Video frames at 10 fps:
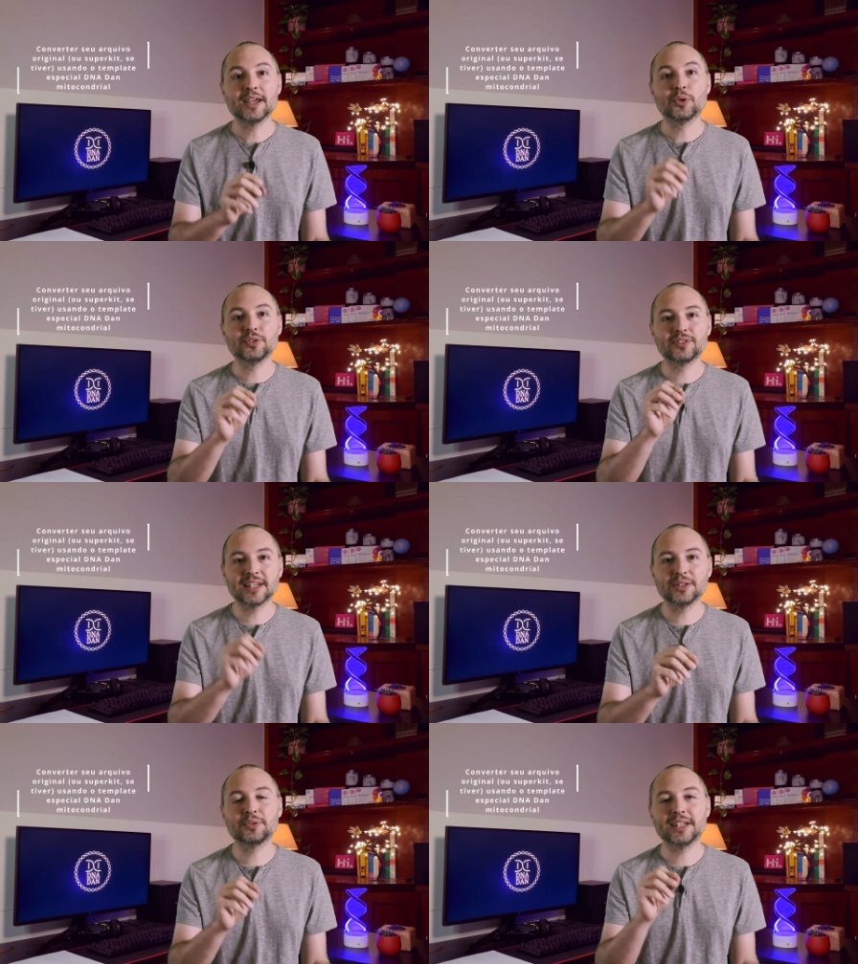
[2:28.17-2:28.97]

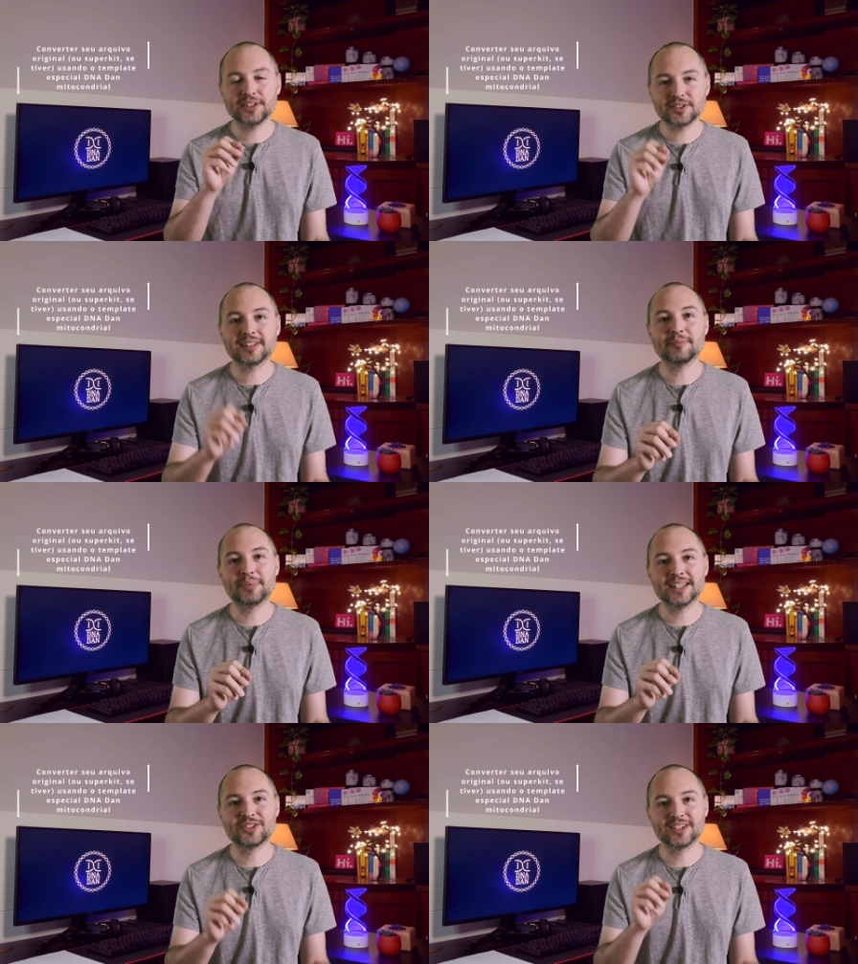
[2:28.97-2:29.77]
usando este
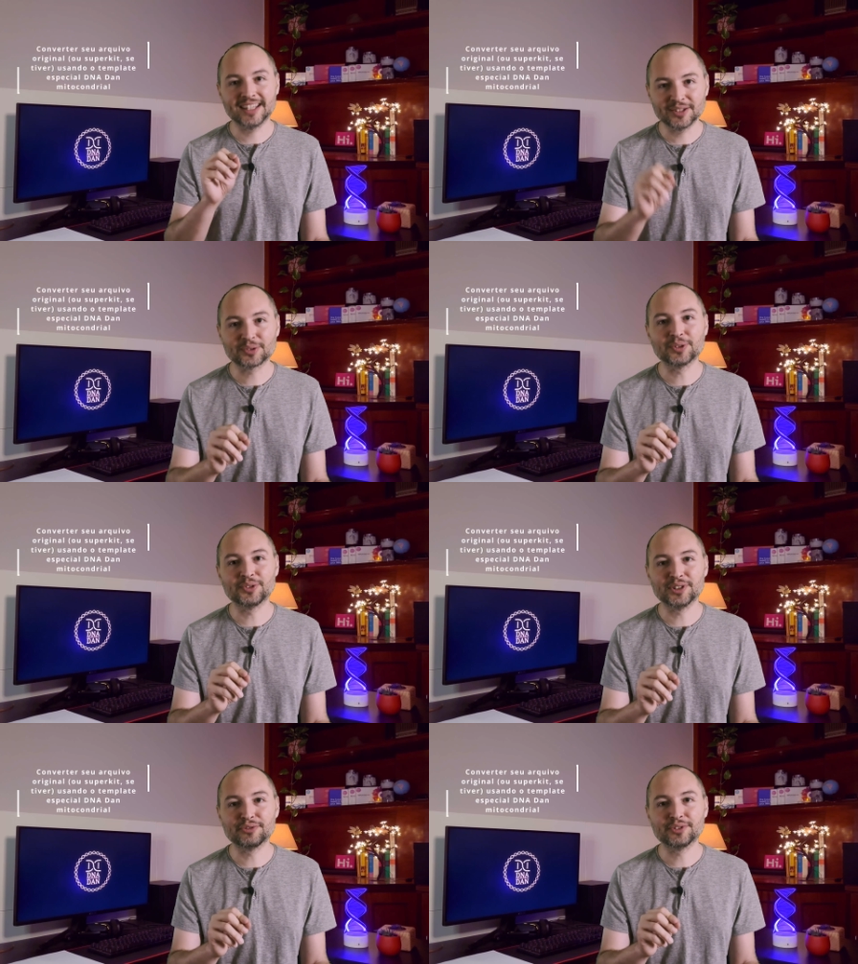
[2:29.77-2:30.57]
template
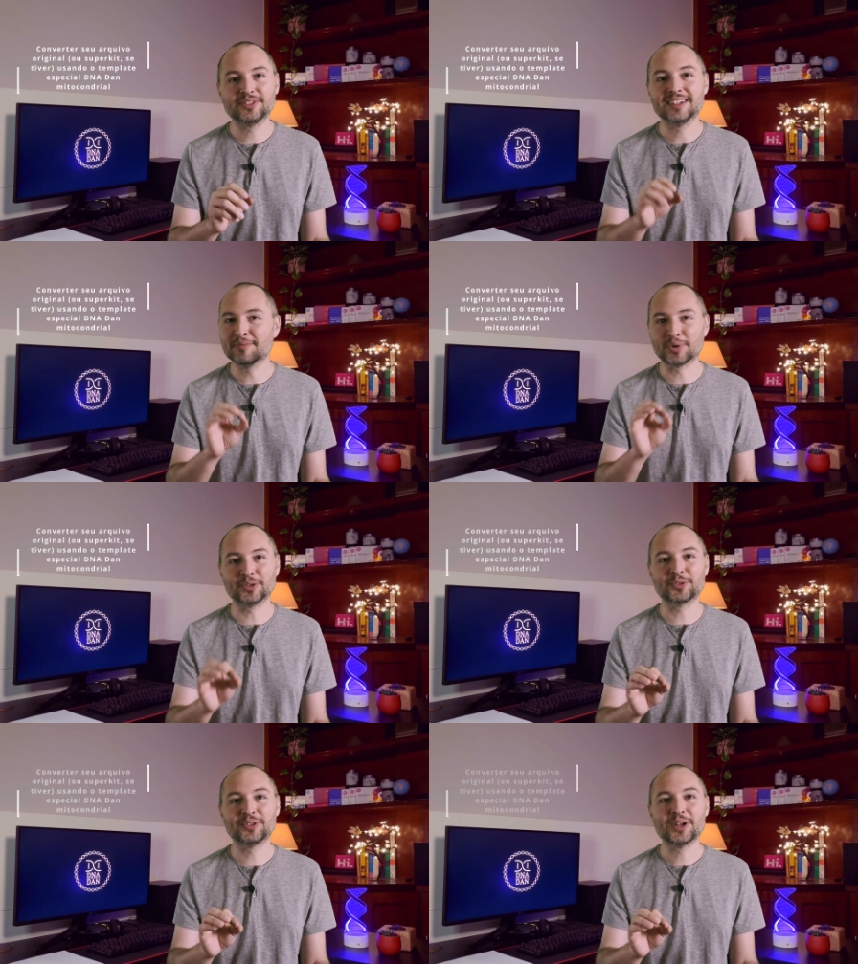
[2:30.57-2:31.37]
exclusivo e
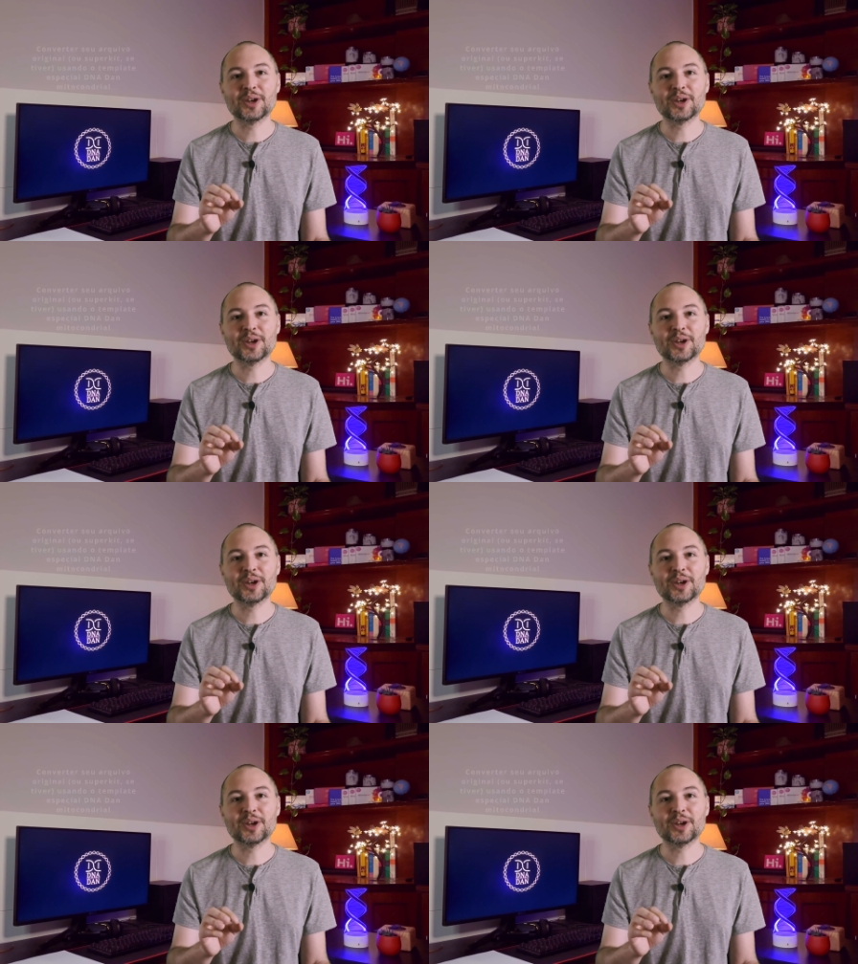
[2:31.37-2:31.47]
pronto.